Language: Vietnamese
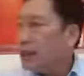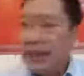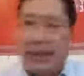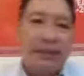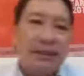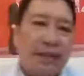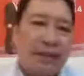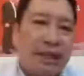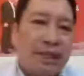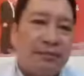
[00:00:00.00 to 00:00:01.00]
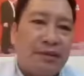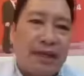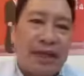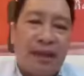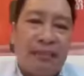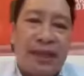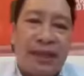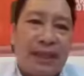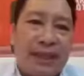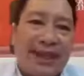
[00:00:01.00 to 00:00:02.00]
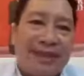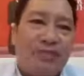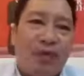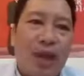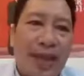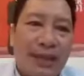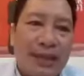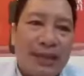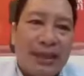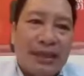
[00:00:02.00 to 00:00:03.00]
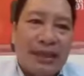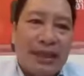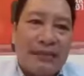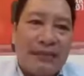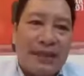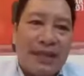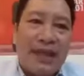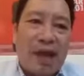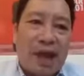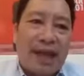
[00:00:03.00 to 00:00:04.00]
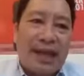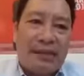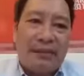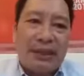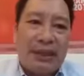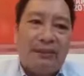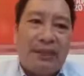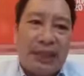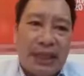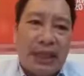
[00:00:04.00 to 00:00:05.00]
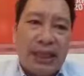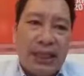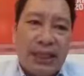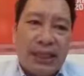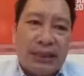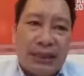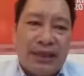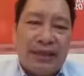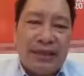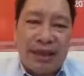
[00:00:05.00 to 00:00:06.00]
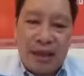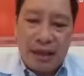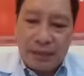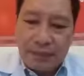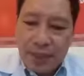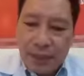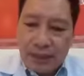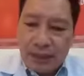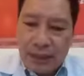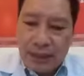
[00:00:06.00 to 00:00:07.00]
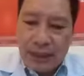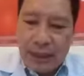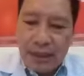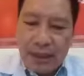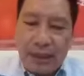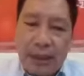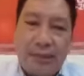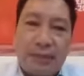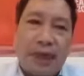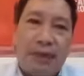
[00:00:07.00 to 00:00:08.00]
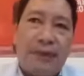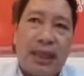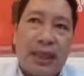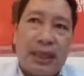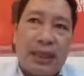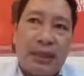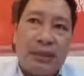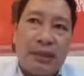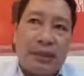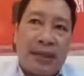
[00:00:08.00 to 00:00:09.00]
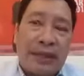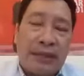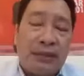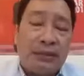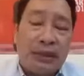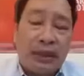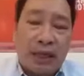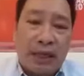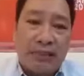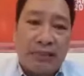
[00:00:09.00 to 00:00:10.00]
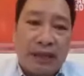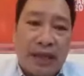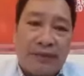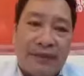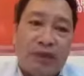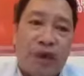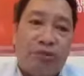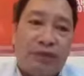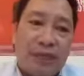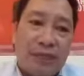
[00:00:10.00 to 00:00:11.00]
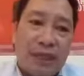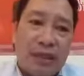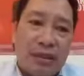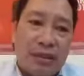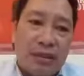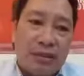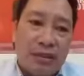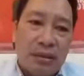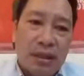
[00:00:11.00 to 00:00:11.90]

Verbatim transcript: bệnh nhân đến tìm nhưng mà ngày hôm nay thì nhà không có ai thành ra mình phải gián đoạn lại để mình tiếp bệnh nhân trả lời cho họ thì à, khi mà nói về điều này chúng chúng ta là chúng ta cần phải tôn trọng cái lực lượng